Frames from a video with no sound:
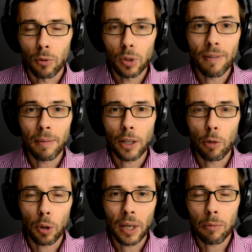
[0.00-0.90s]
Używam
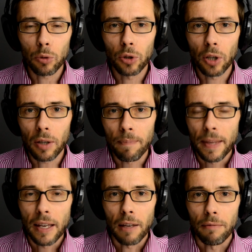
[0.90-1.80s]
tego programu do
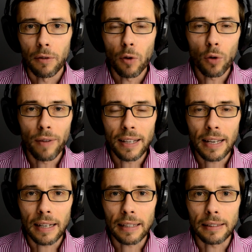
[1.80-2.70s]

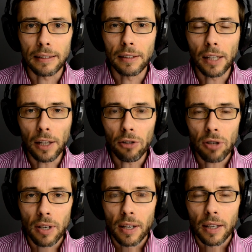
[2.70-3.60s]
wywoływania
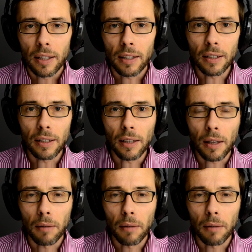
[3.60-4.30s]
zdjęć i